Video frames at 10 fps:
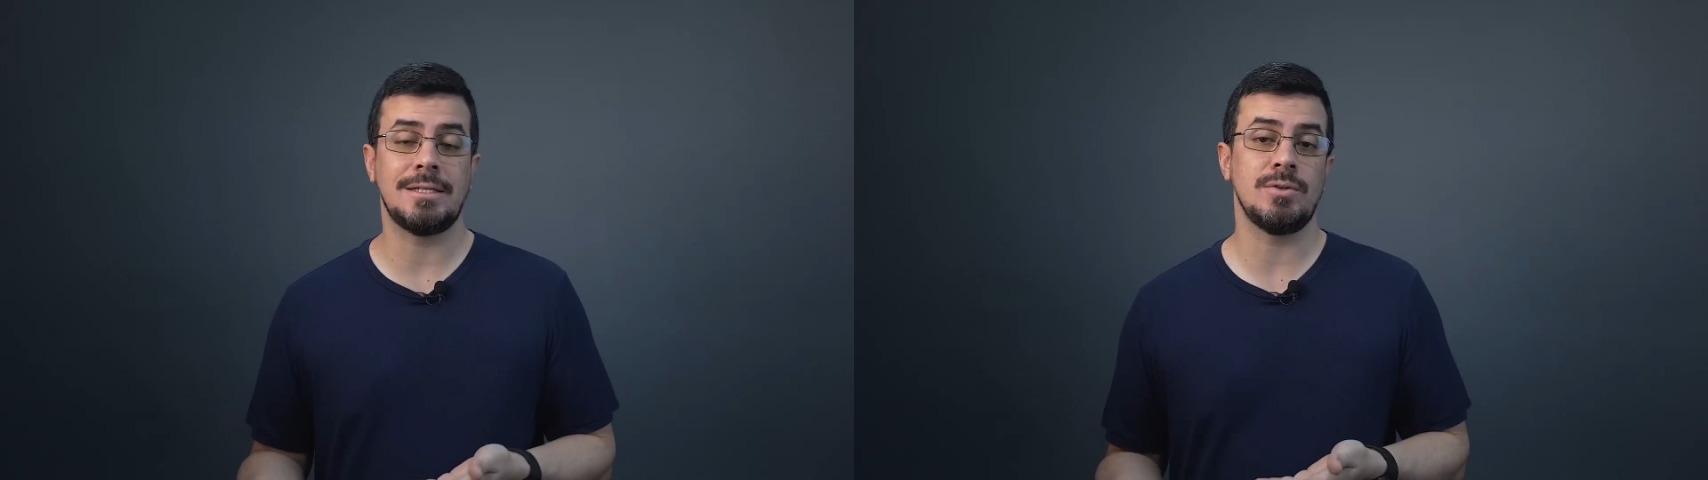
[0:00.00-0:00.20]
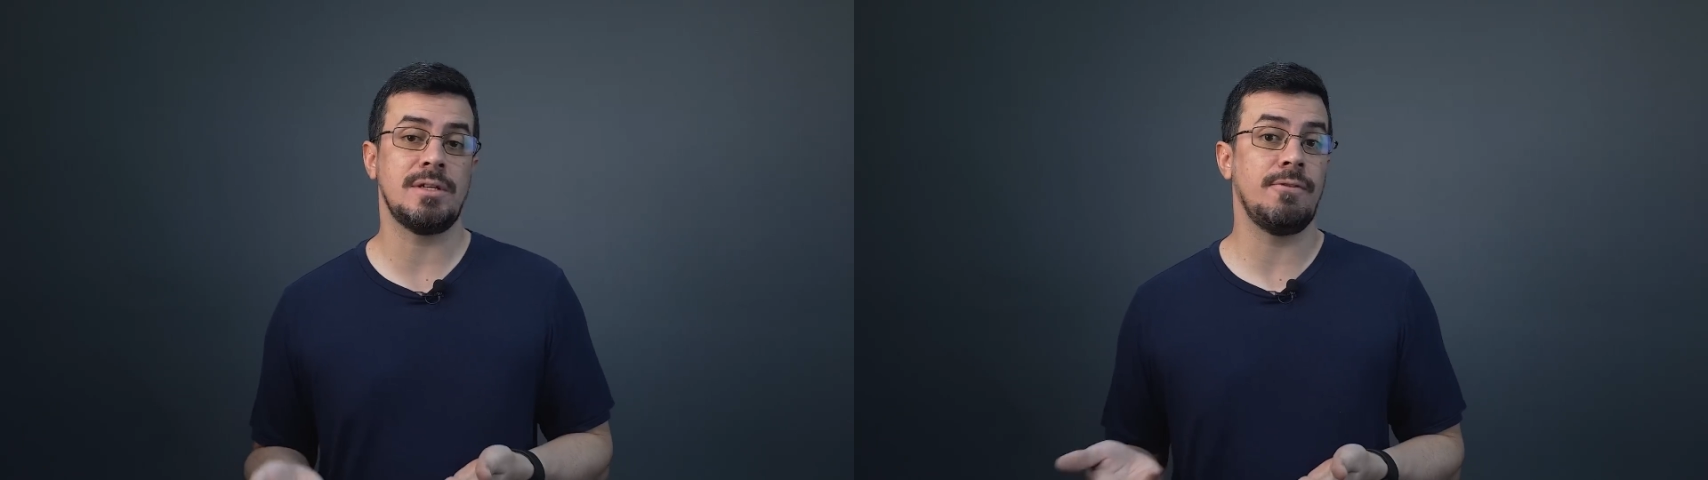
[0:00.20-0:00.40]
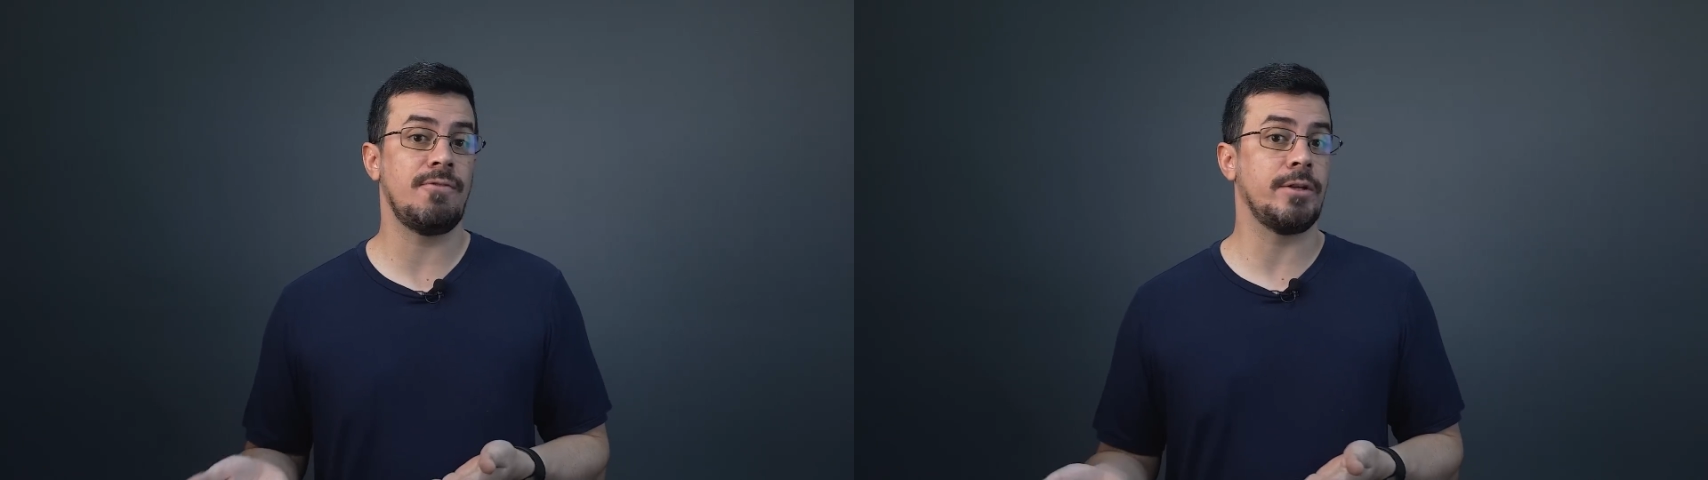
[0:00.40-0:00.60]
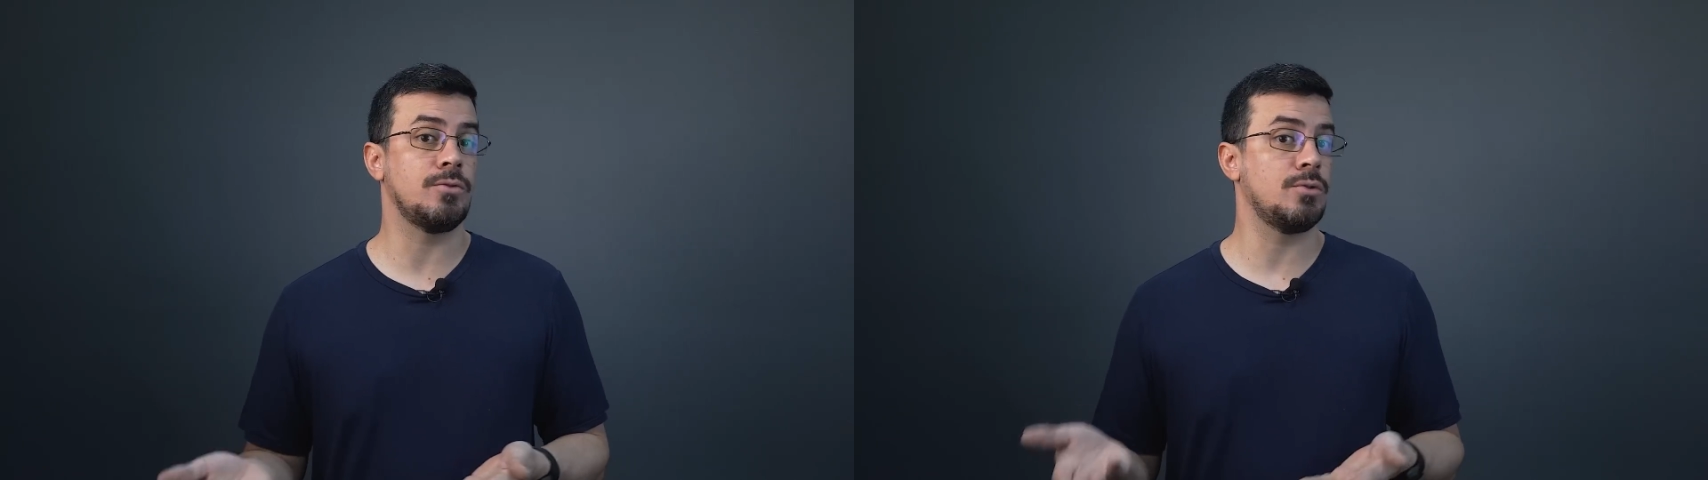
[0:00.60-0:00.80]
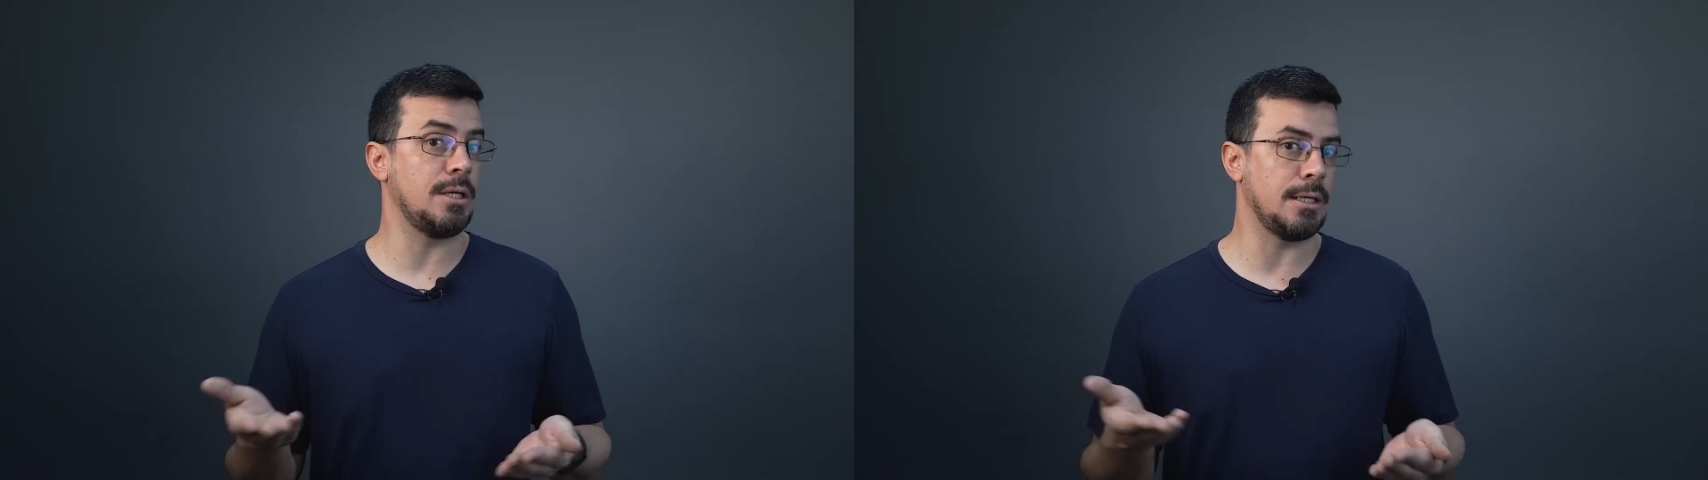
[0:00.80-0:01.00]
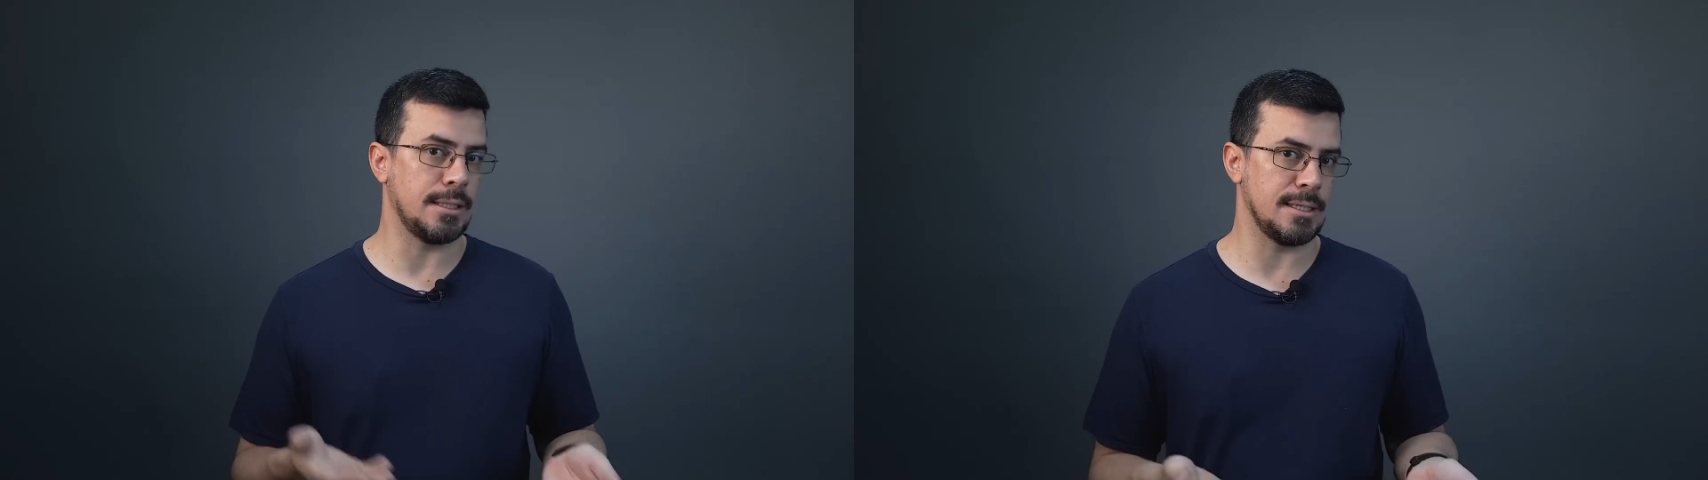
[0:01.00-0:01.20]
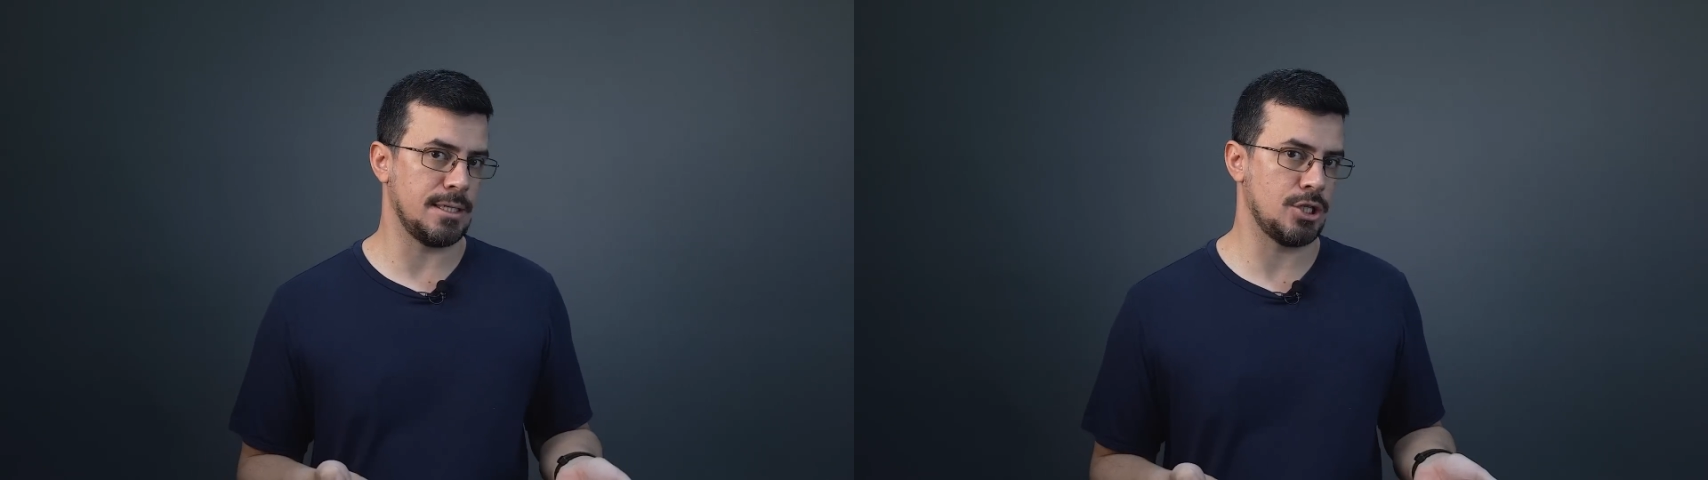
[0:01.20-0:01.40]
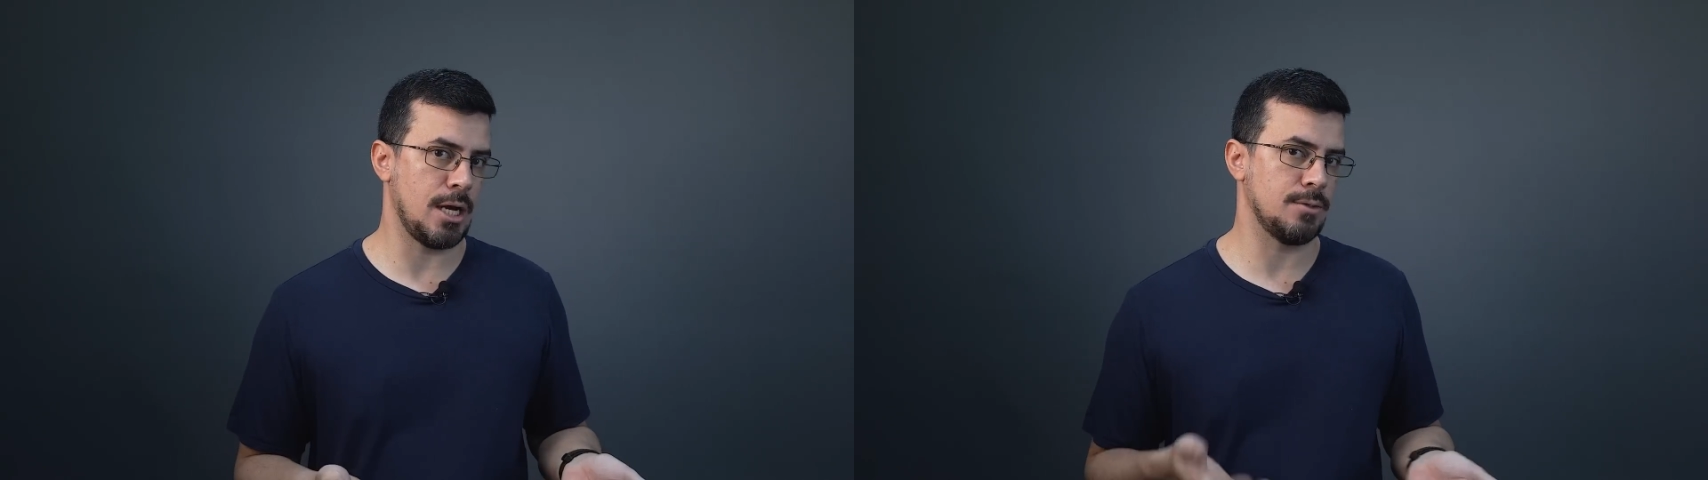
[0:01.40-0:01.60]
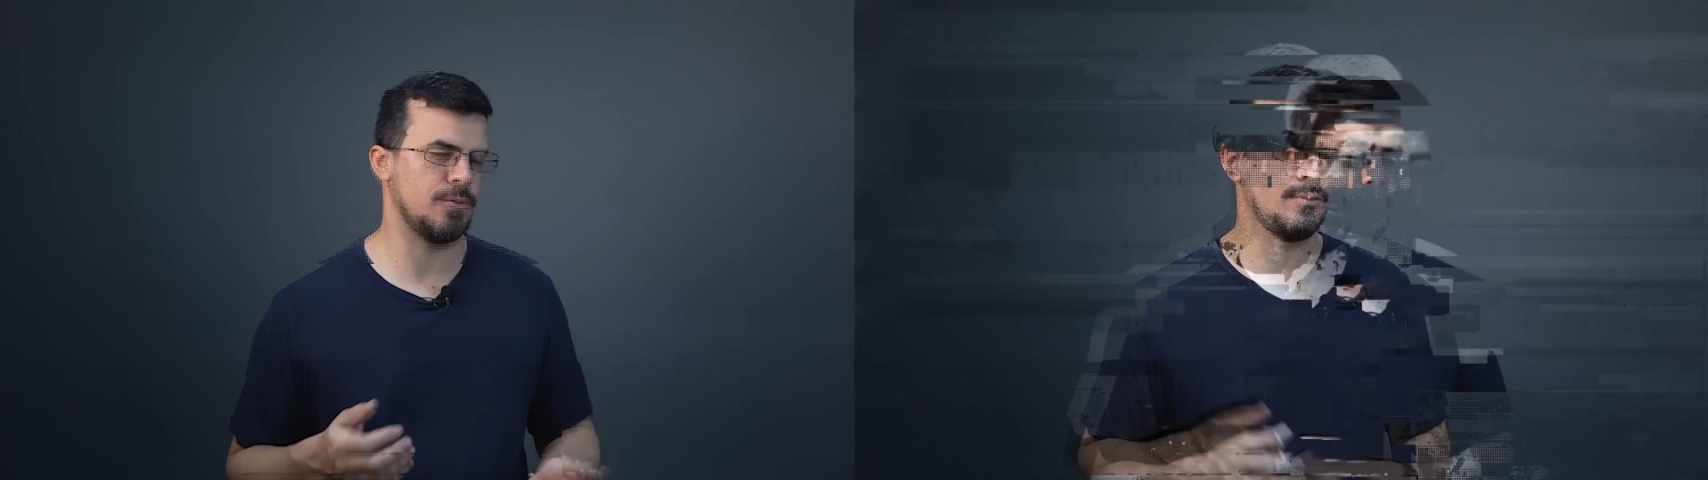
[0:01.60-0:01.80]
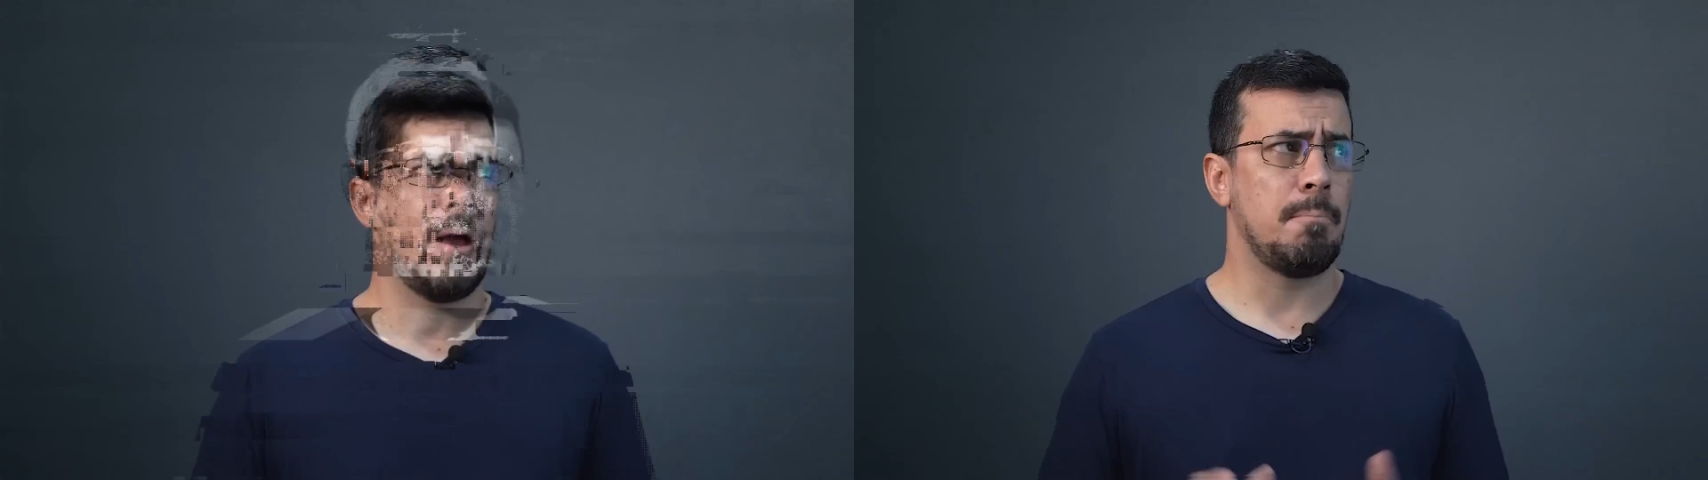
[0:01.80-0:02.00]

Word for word: seus efeitos indesejados.